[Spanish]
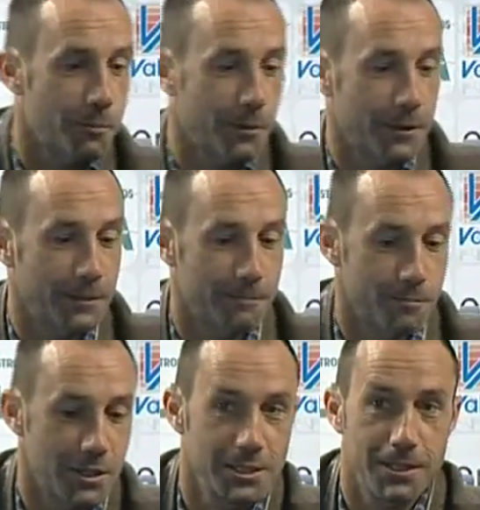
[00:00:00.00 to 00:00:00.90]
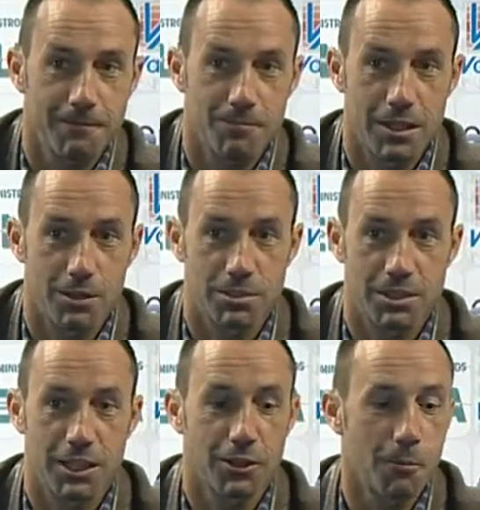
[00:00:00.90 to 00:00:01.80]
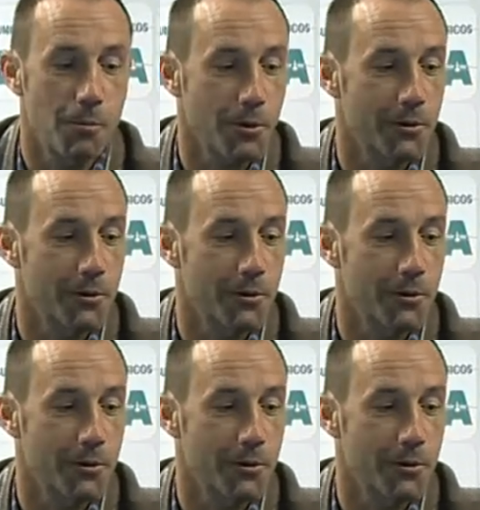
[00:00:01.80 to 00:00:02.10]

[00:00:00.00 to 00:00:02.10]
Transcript: aunque también puede actuar de lateral derecho y de